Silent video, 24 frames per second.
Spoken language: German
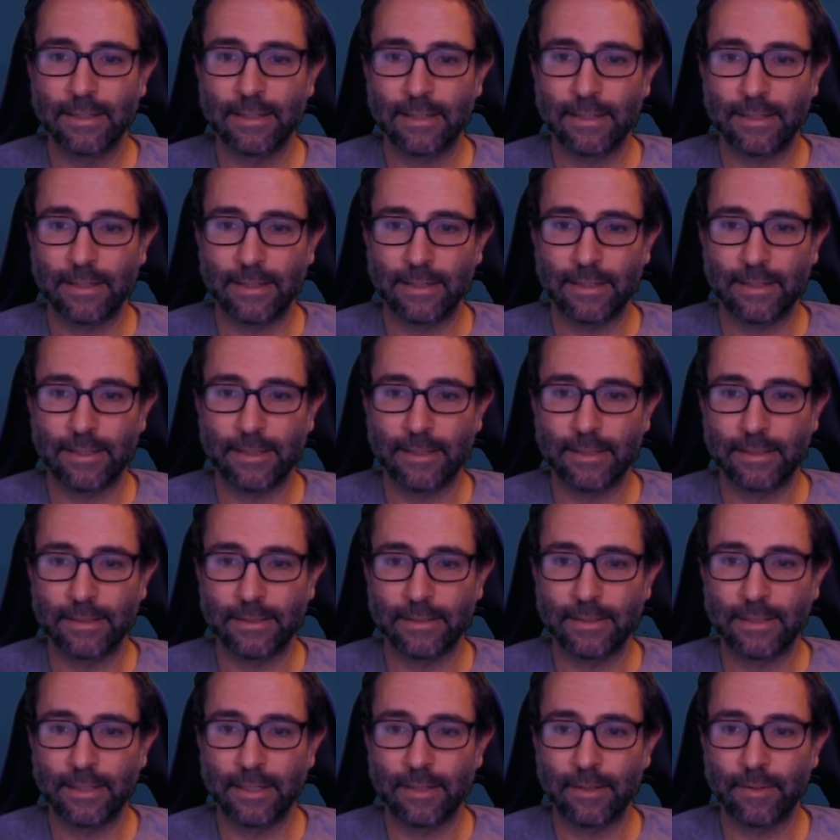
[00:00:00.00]

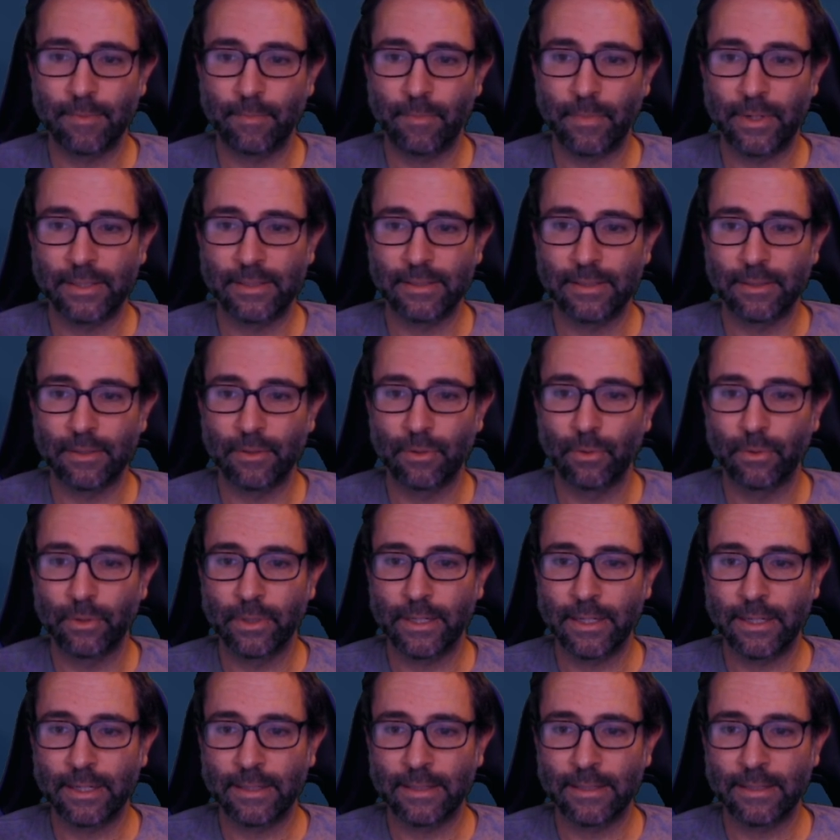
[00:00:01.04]
äh, den
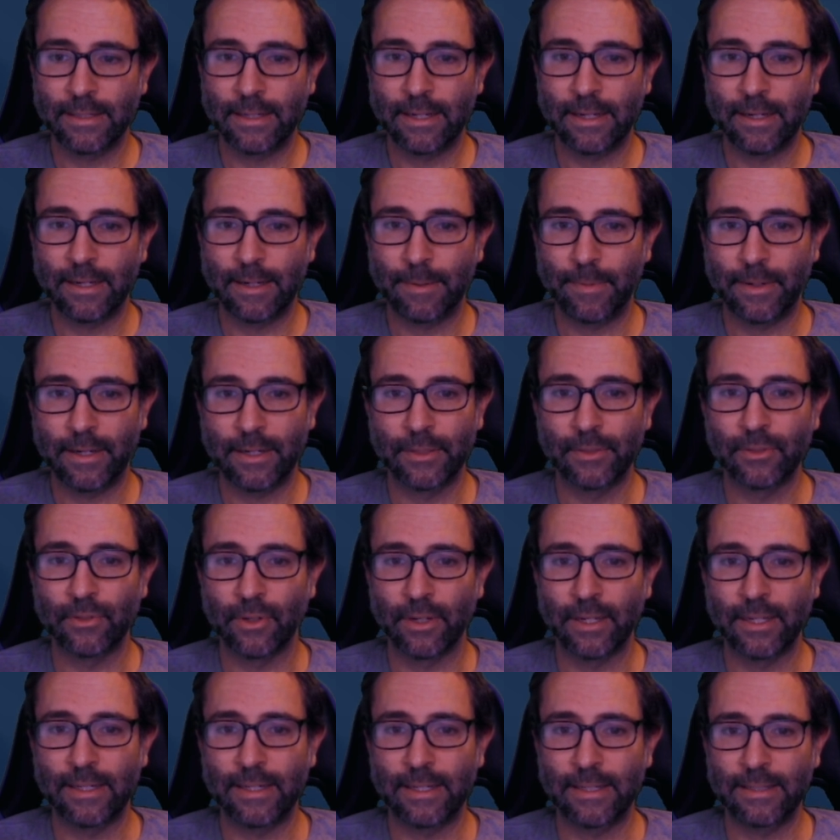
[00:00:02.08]
Mazedoniern, aber so
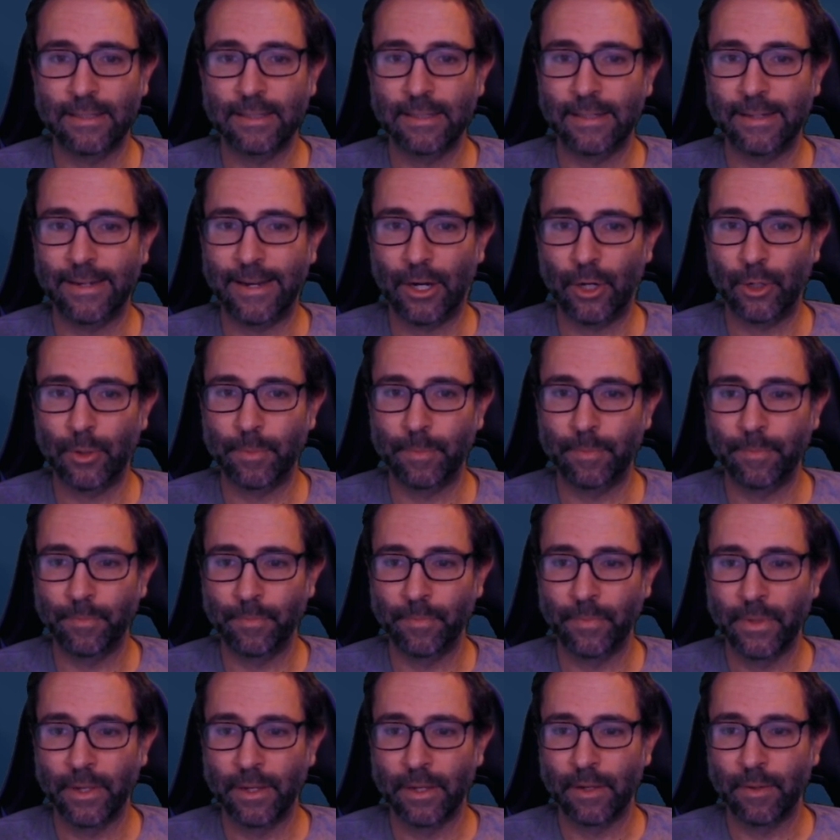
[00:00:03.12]
richtig
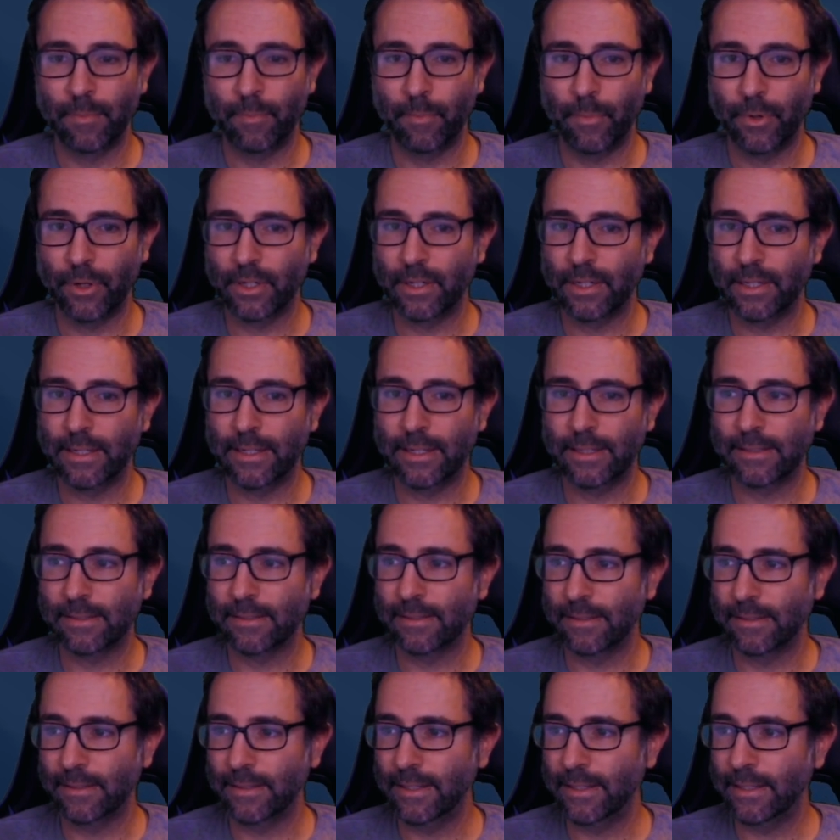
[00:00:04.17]
glauben möchte ich
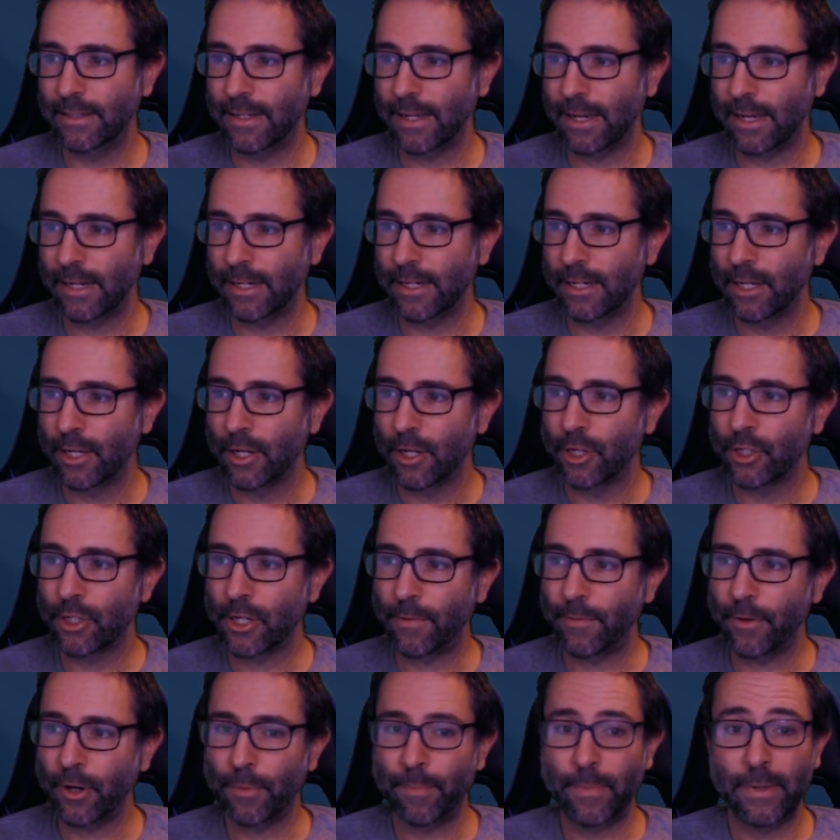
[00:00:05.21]
jetzt nicht daran.
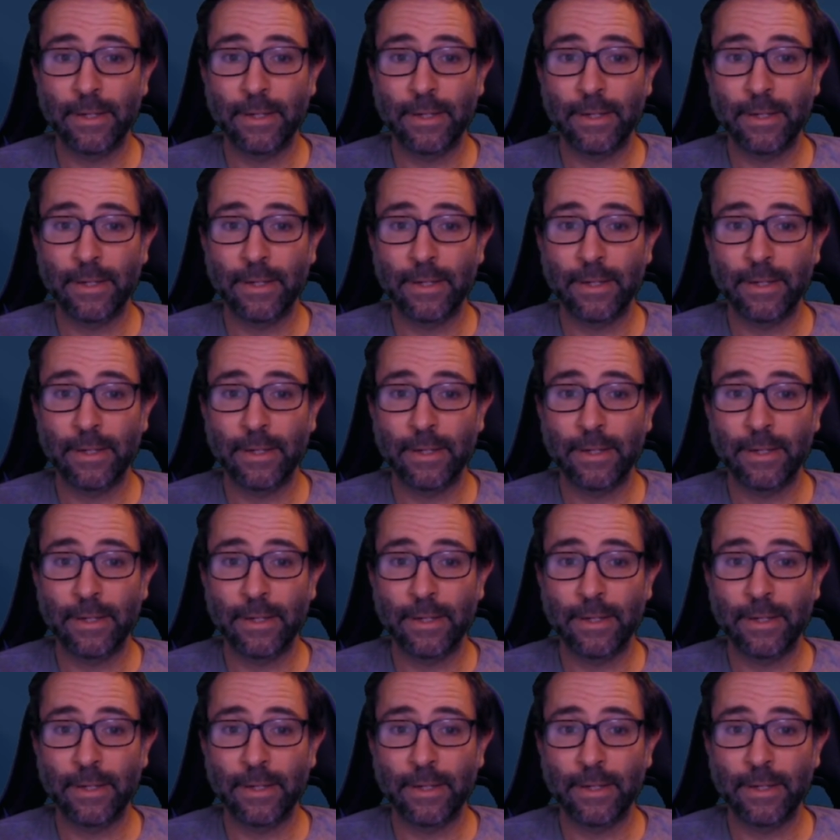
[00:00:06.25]
Schauen wir doch